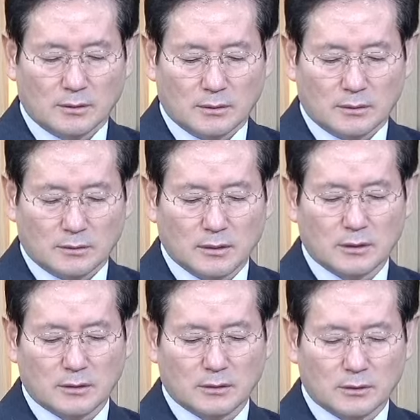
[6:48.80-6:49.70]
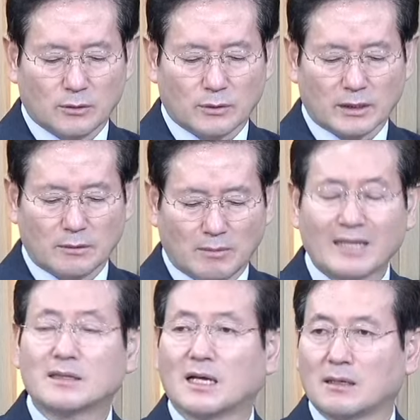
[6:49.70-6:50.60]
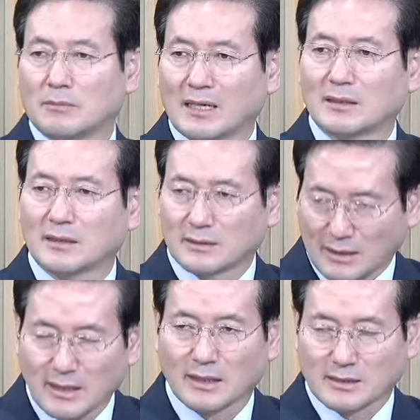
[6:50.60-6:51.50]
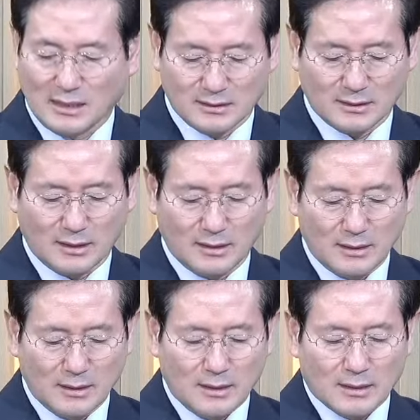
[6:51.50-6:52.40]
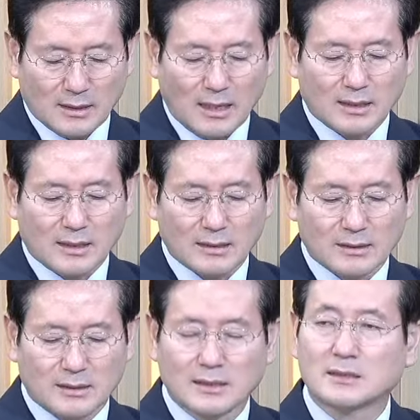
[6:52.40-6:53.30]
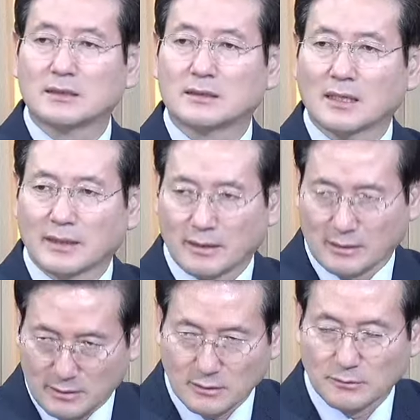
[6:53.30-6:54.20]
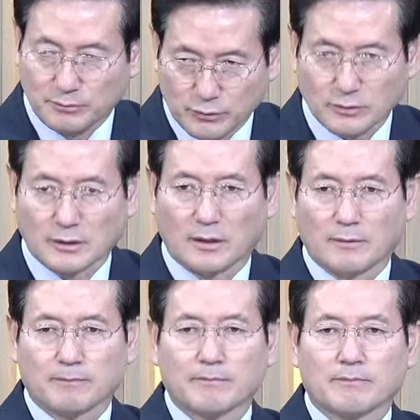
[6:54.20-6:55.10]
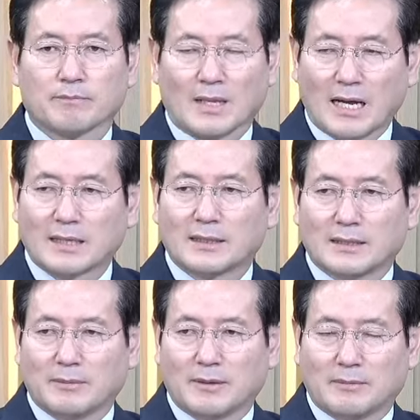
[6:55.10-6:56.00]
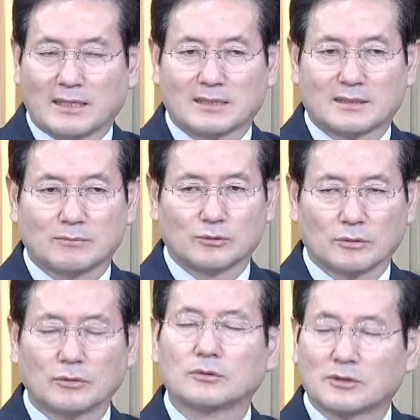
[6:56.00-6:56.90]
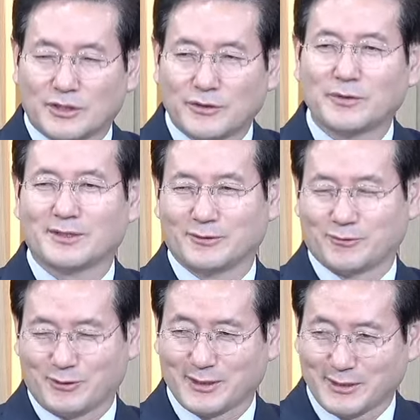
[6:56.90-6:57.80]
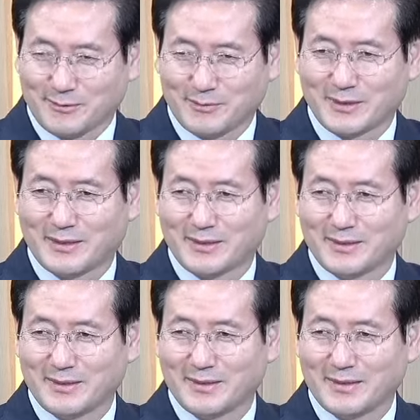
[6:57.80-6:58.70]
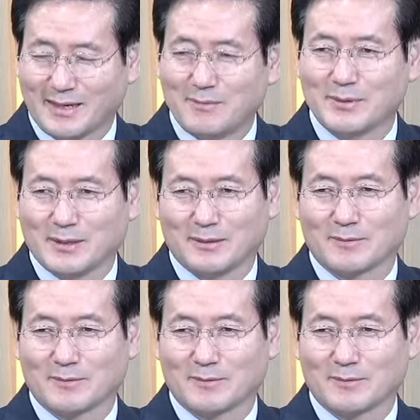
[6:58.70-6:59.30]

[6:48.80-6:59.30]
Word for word: 너희는 여호와를 만날 만한 때에 찾으라 가까이 계실 때에 그를 부르라 하나님의 말씀으로 기회를 주신 겁니다. 아멘.